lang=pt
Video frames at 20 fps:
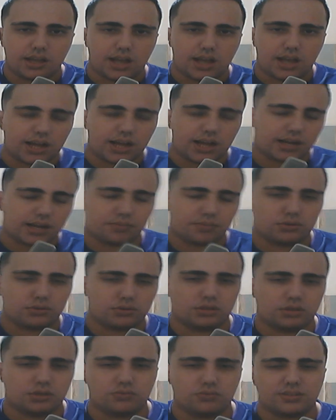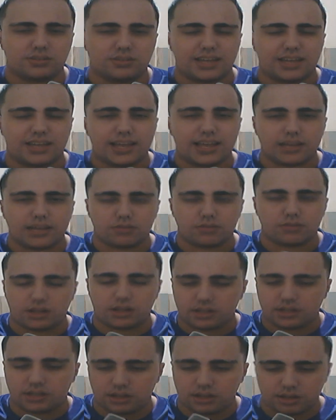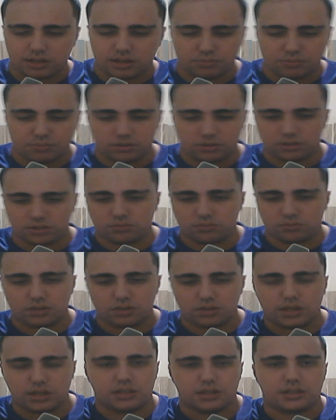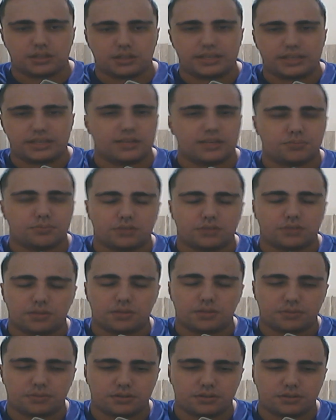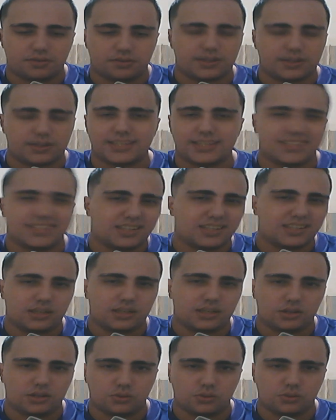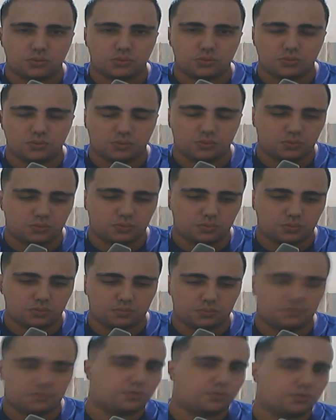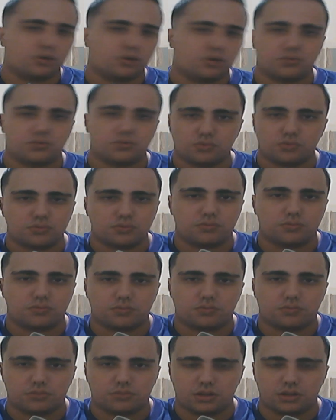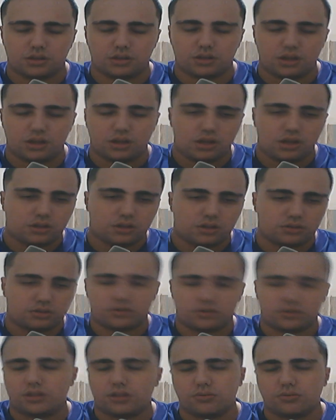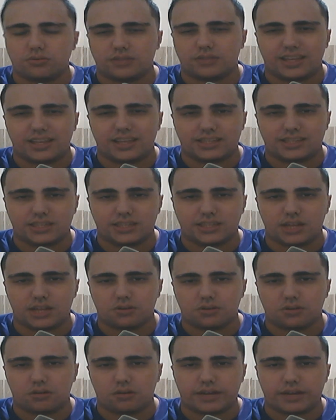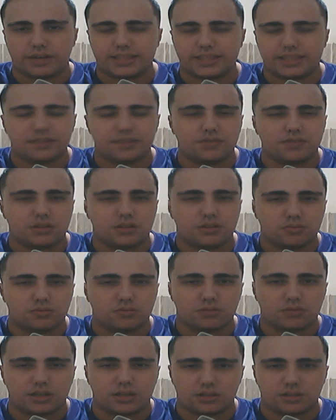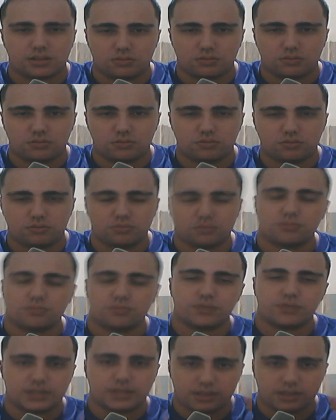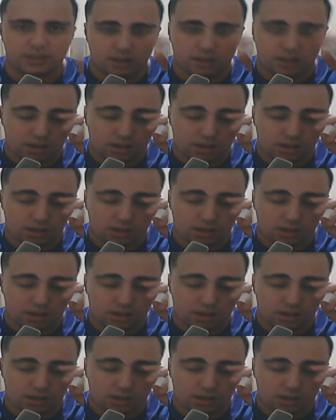acabou dando certo, né? Nem acabou dando tempo, né, para de fazer o, o, o pós-jogo, né? Só deu certo colocar a entrevista do treinador, do Guto Ferreira,